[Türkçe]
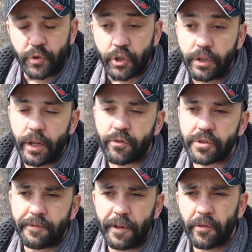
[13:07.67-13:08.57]
Yıllar
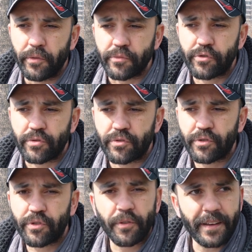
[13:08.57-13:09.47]
önce falan olmuştur.
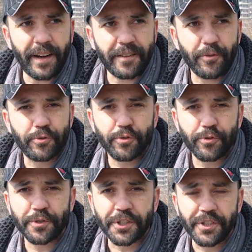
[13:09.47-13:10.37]
Çünkü artık
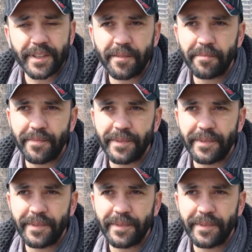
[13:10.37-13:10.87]
39 yaşındayım.